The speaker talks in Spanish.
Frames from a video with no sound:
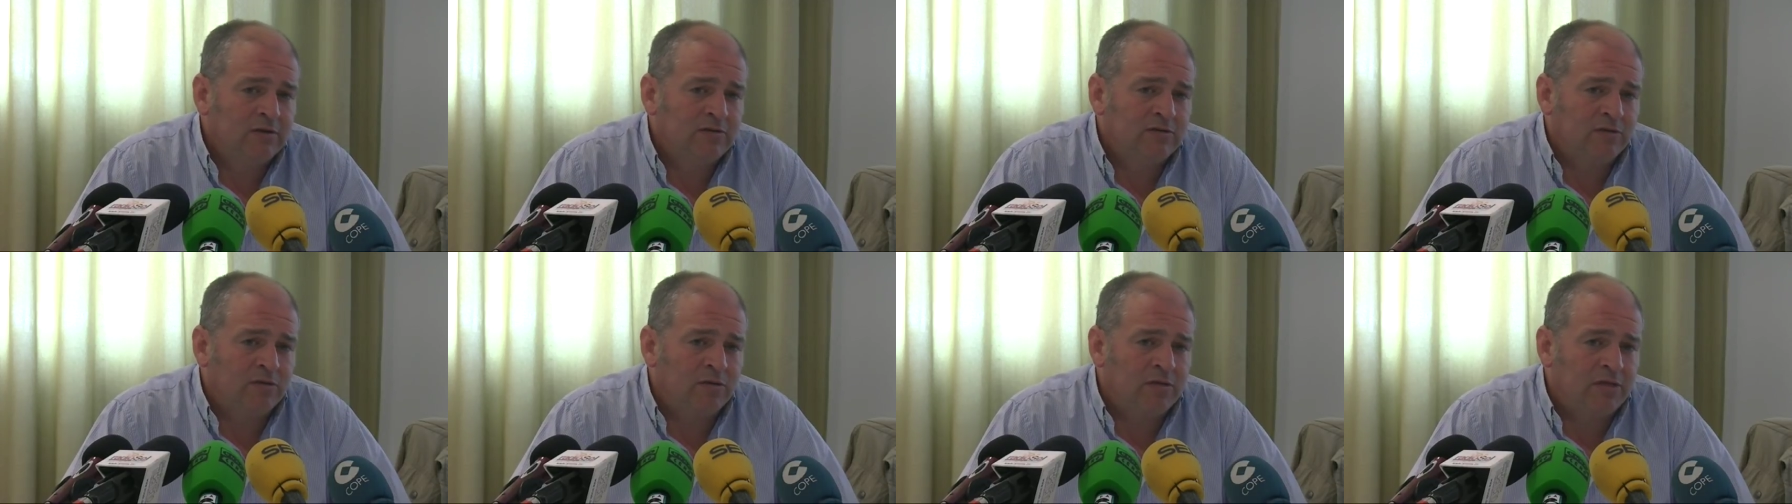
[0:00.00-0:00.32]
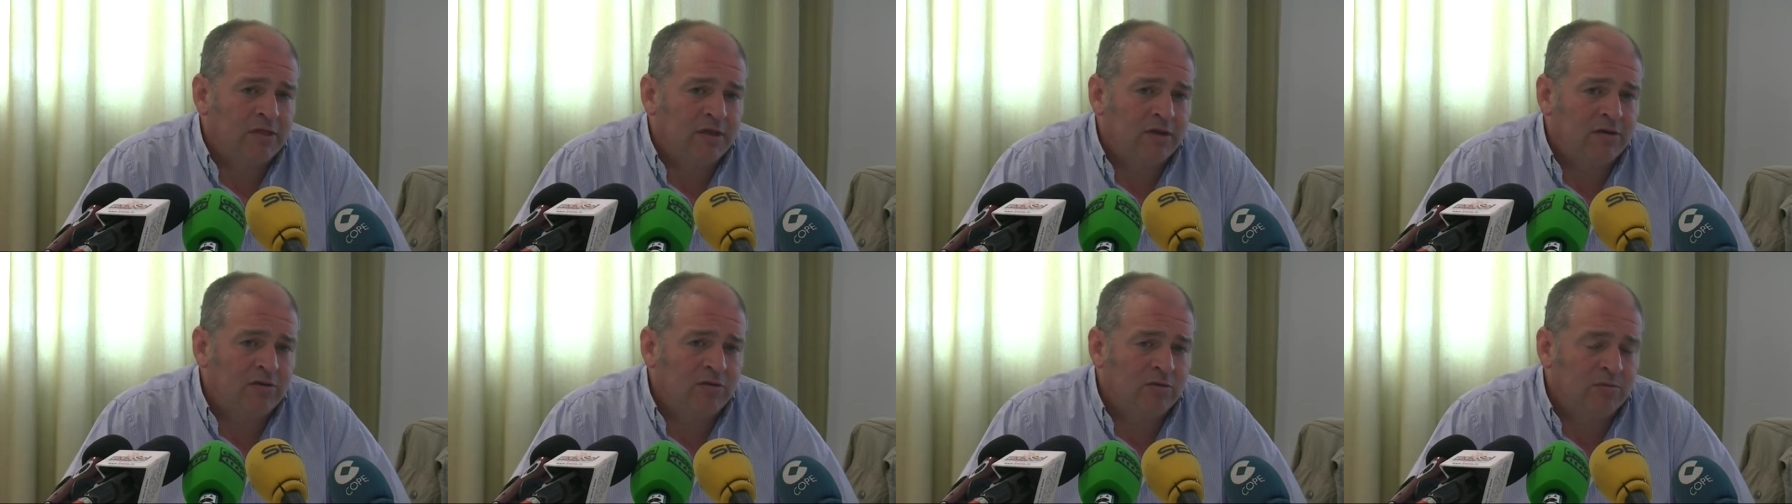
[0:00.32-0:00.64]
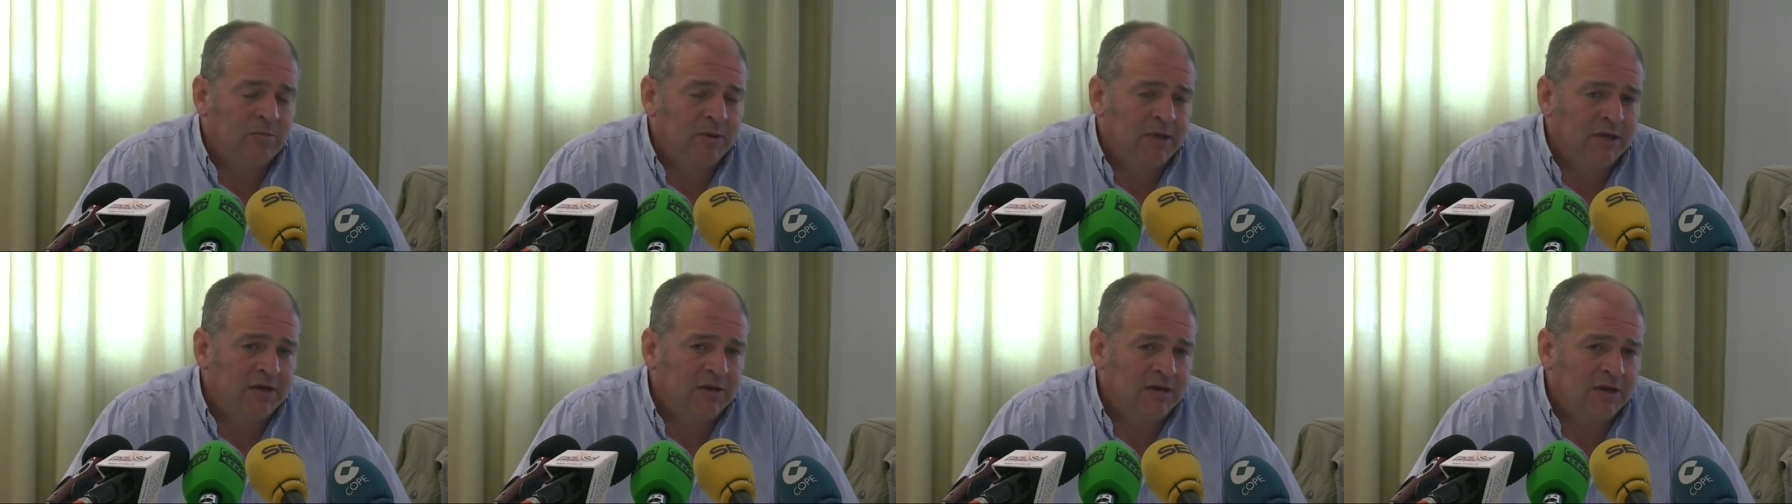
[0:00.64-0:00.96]
son 5
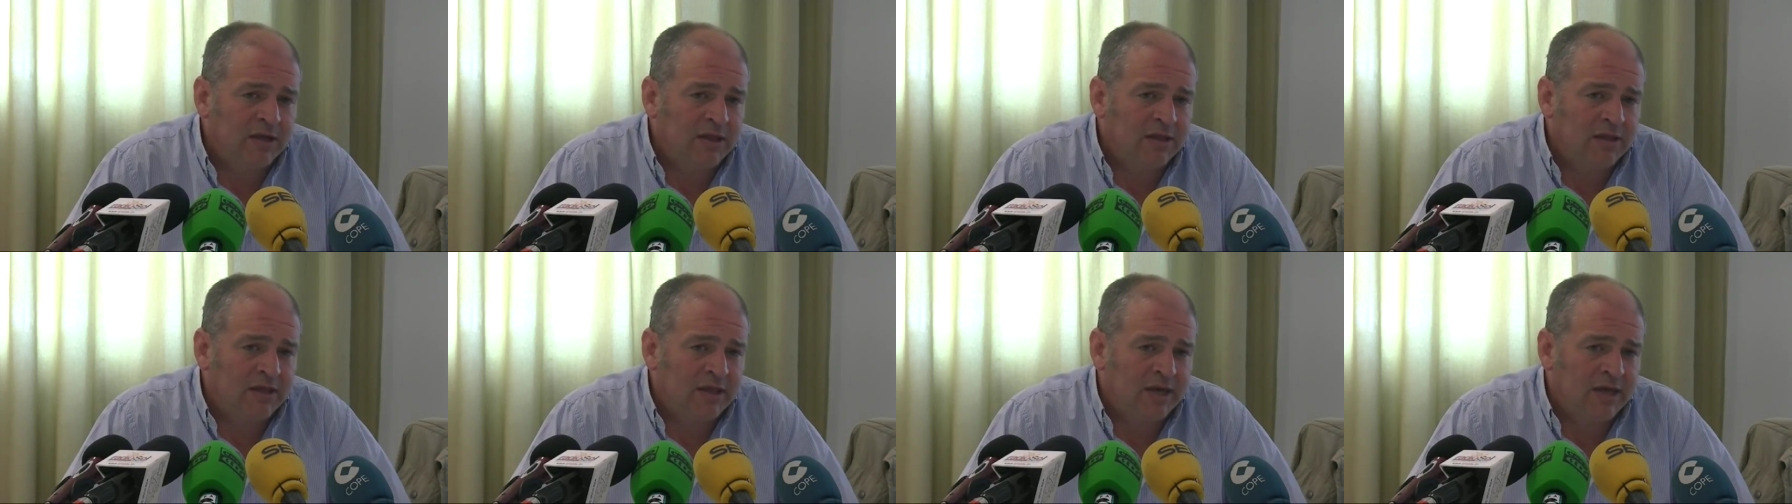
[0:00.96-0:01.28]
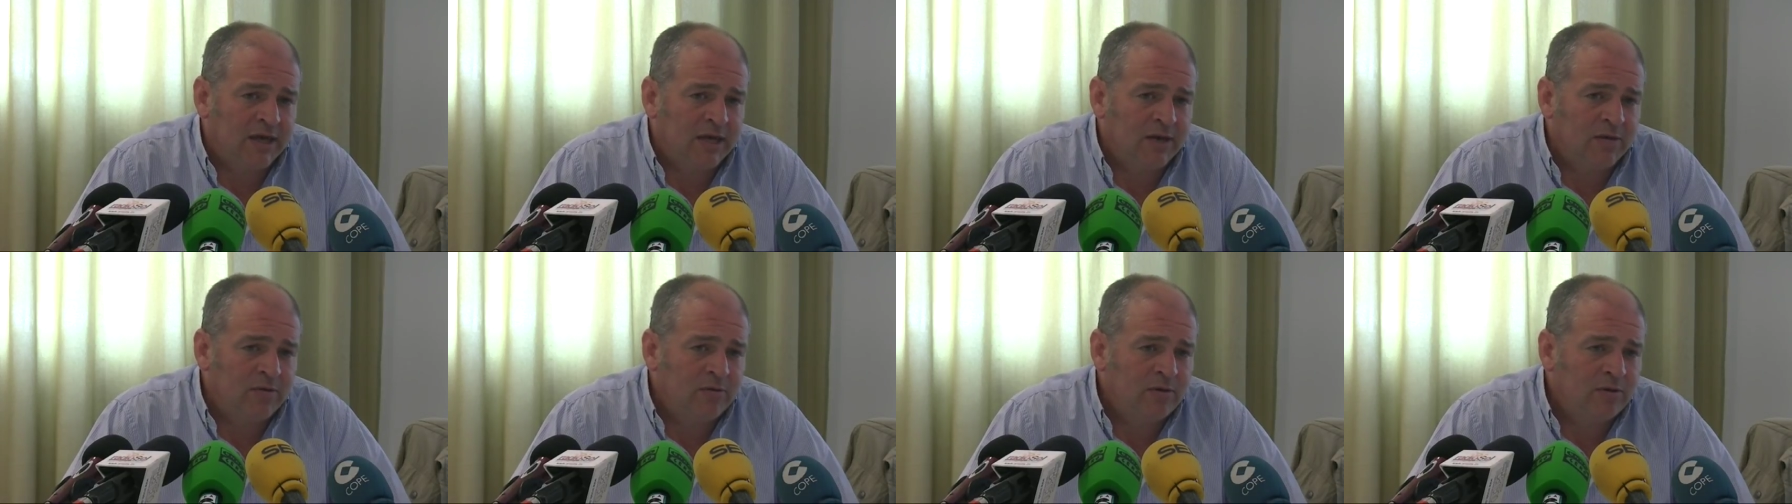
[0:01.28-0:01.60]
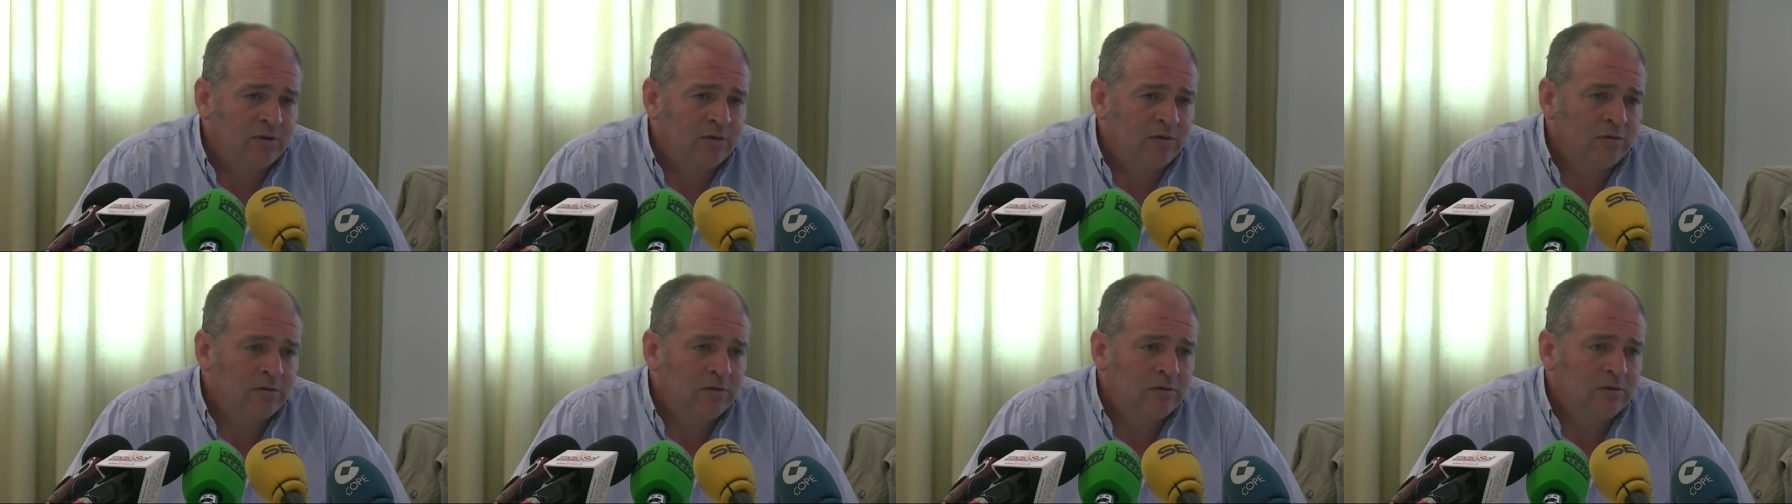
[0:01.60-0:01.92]
millones de
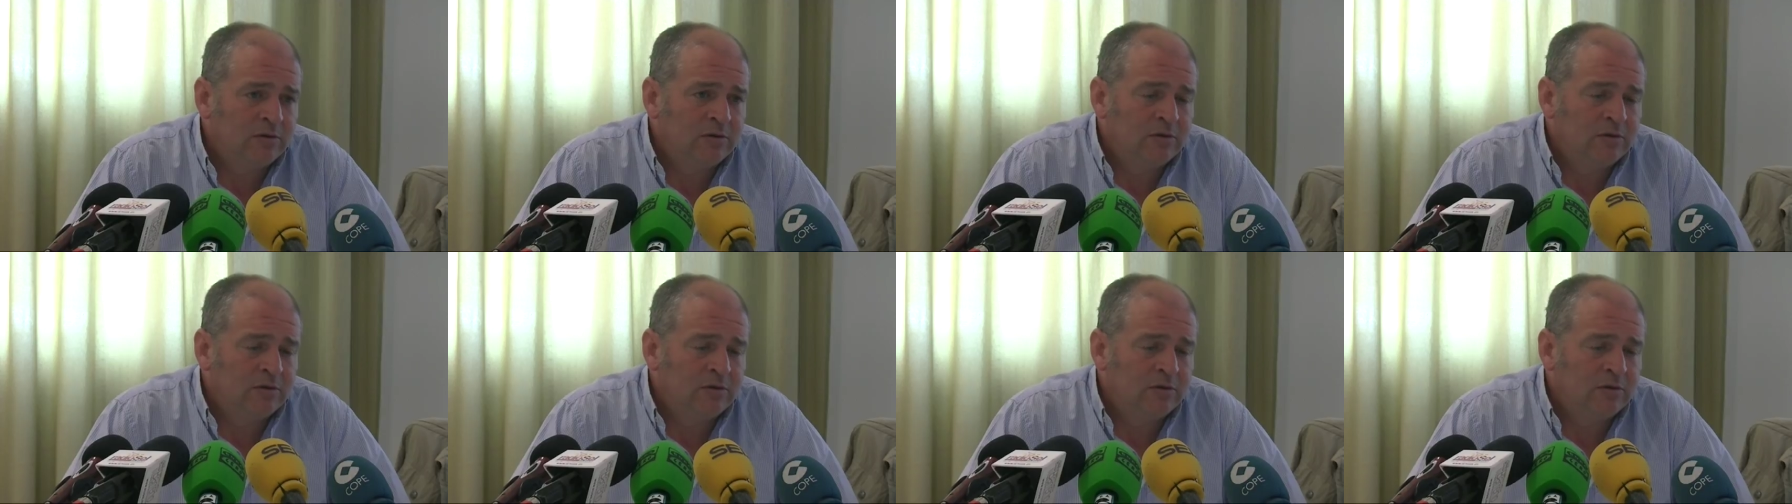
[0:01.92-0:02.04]
euros,